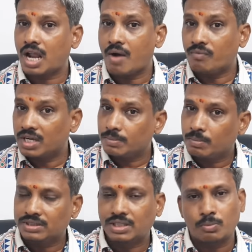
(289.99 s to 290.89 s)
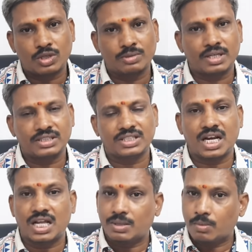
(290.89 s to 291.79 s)
அவர் தந்தையின்
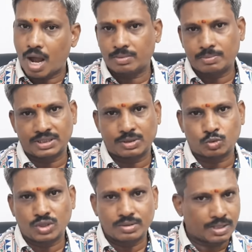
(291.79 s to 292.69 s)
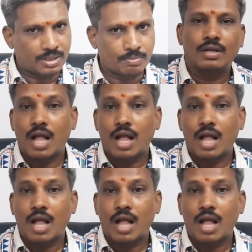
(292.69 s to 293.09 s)
வாரிசுகளுக்கு அந்த சொத்து கிடைக்கும்